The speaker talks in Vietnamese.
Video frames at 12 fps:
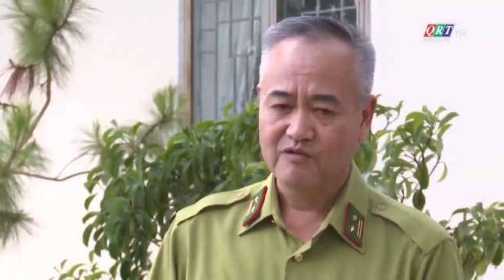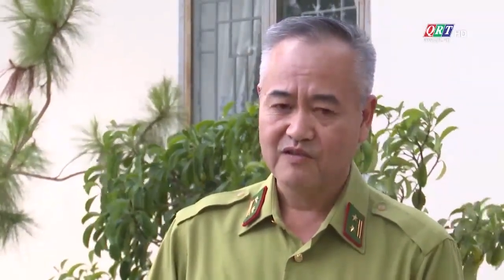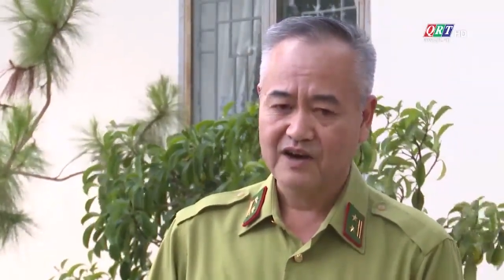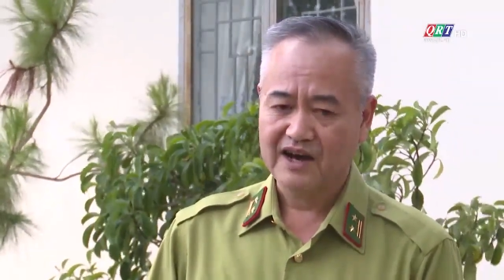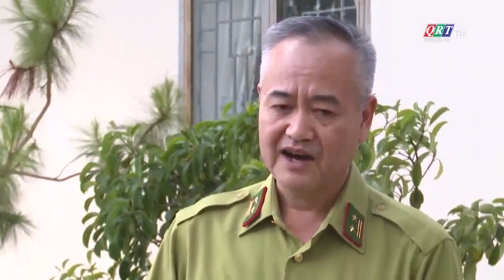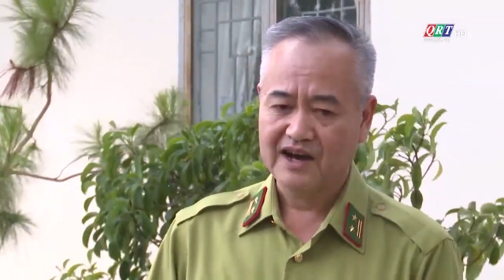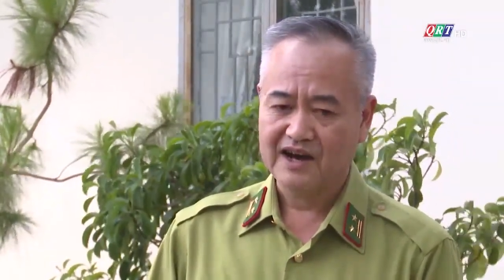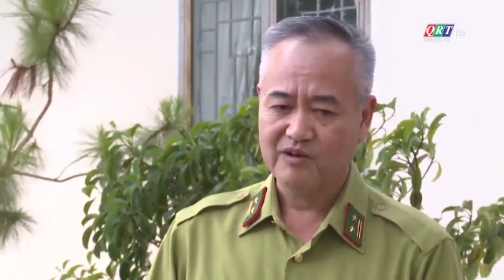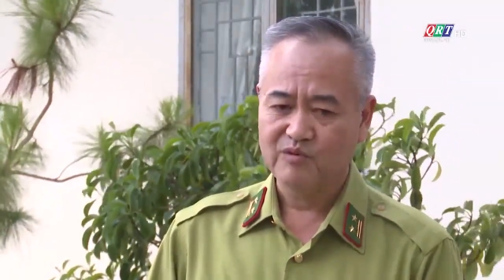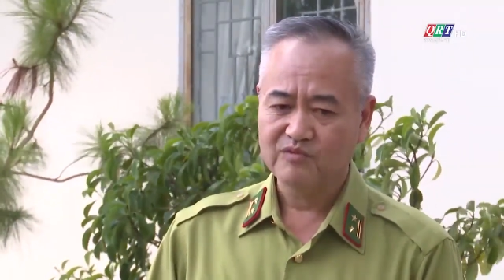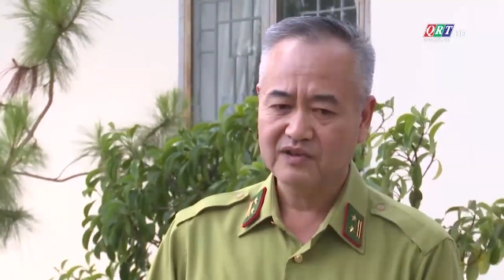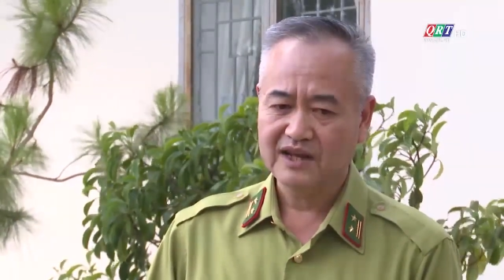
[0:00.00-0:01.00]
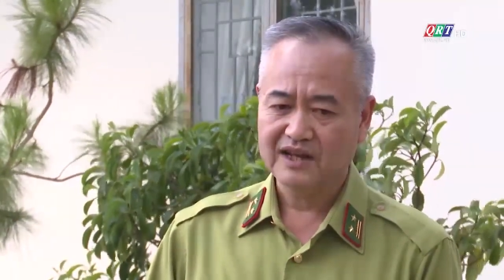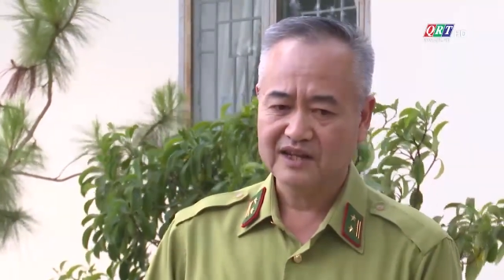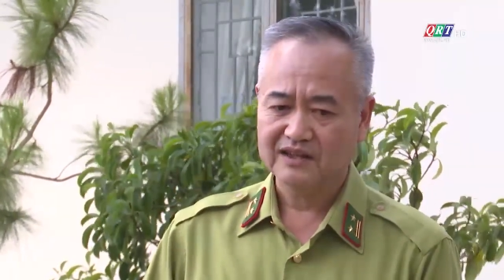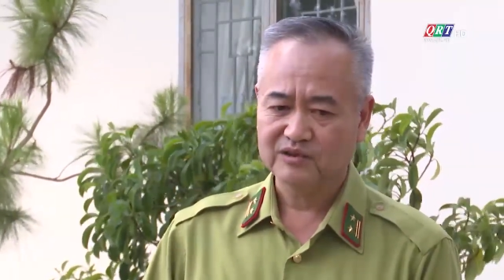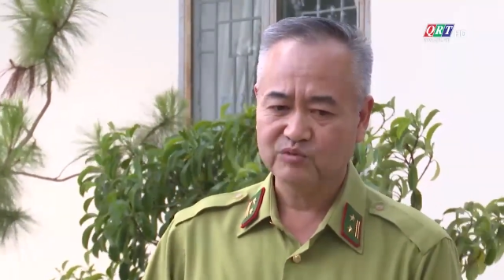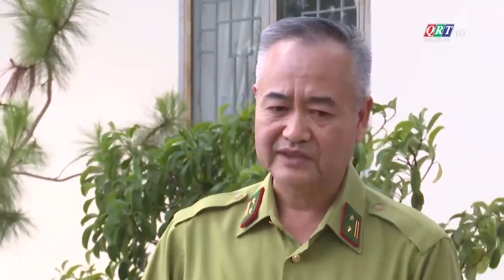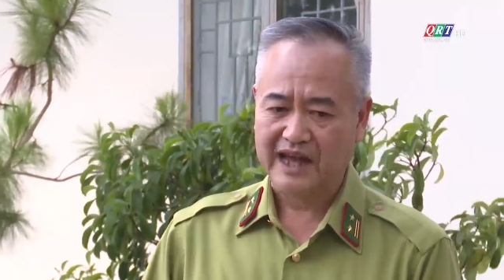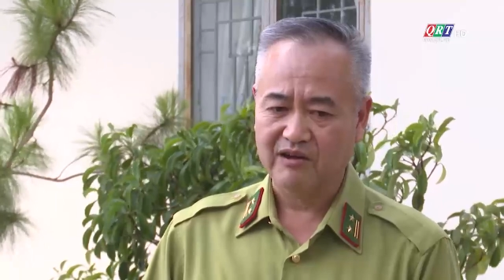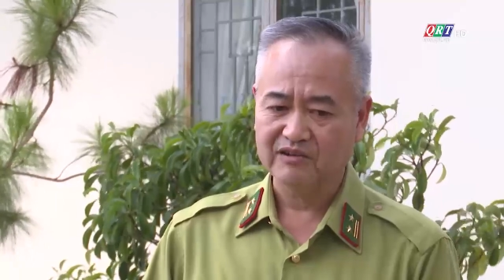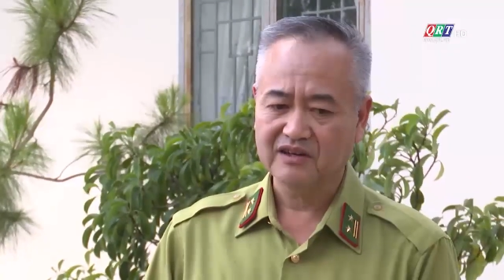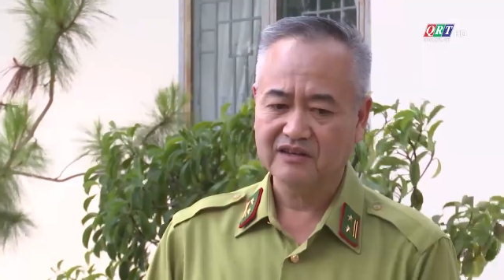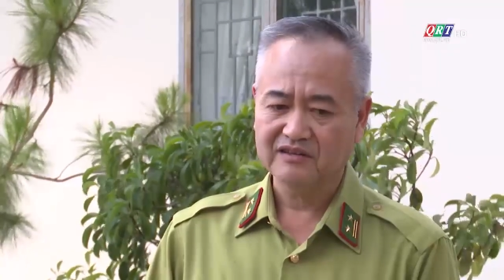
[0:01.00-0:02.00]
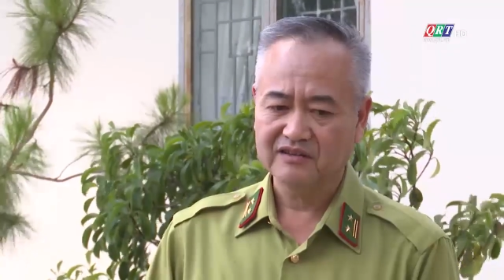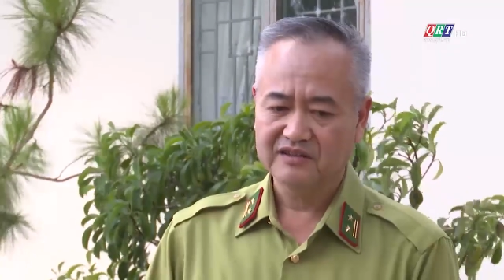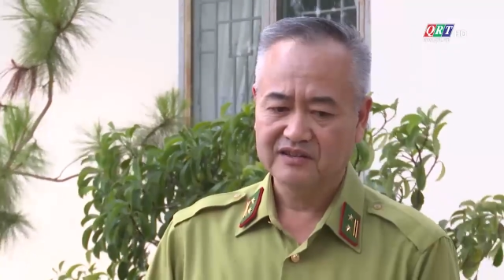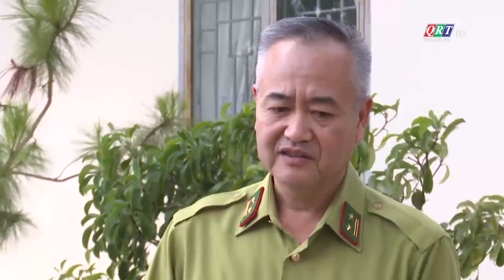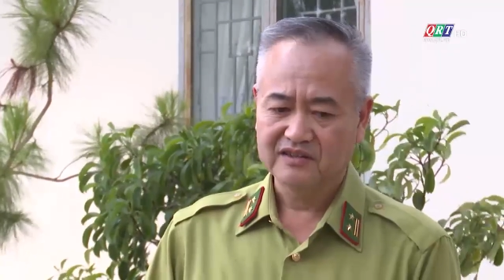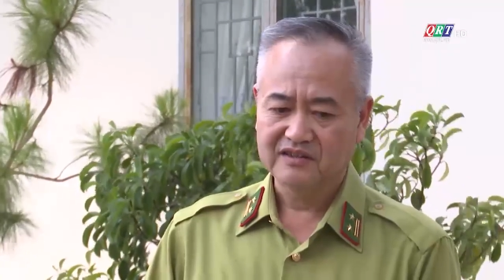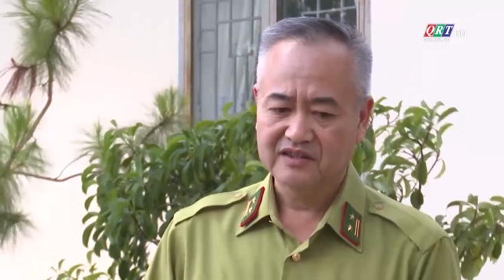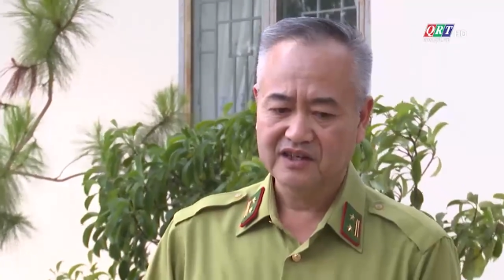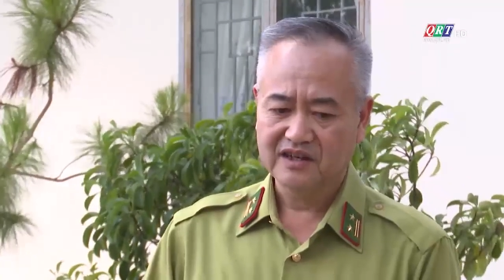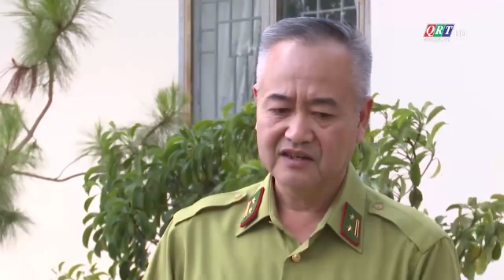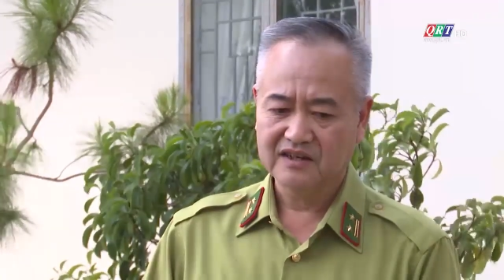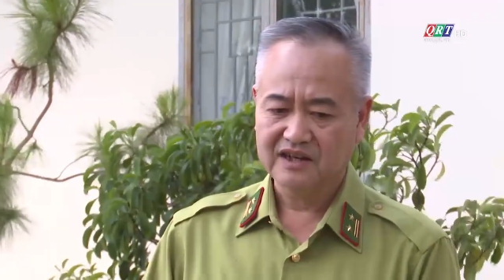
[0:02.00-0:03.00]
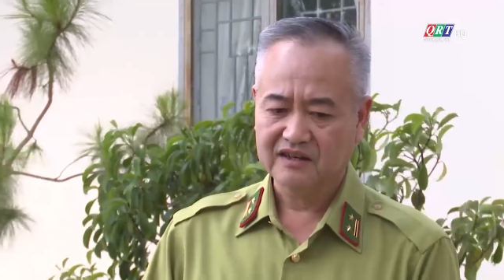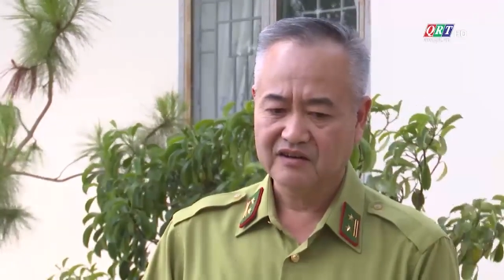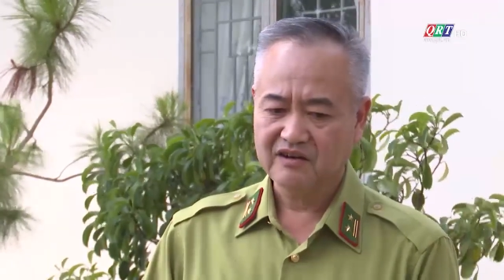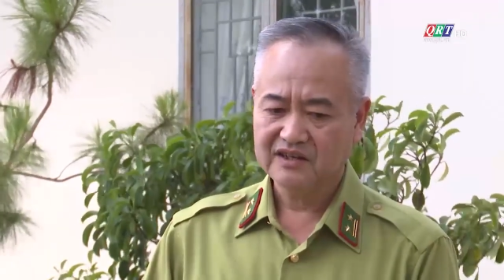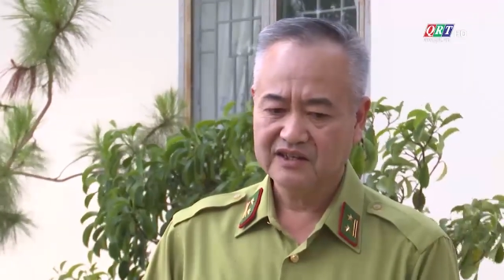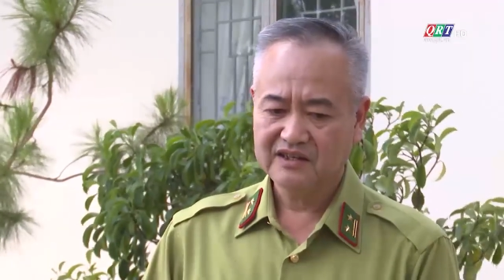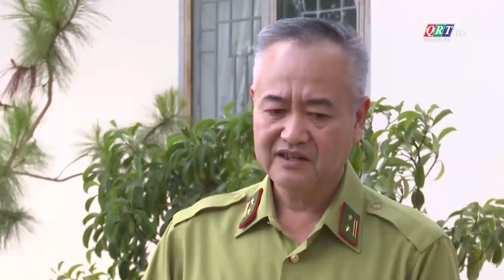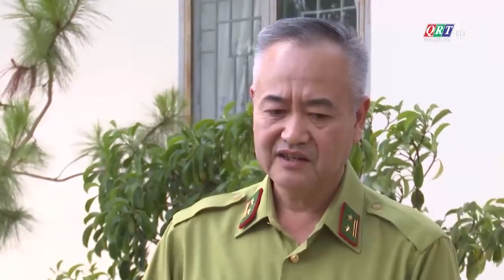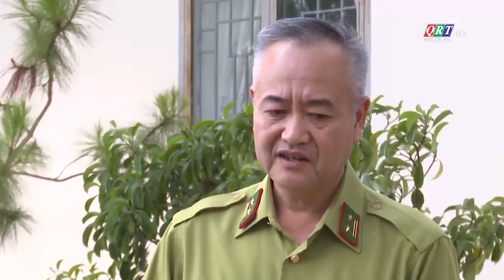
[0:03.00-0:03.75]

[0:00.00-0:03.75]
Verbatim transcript: và cũng là tạo cho người dân là có cái,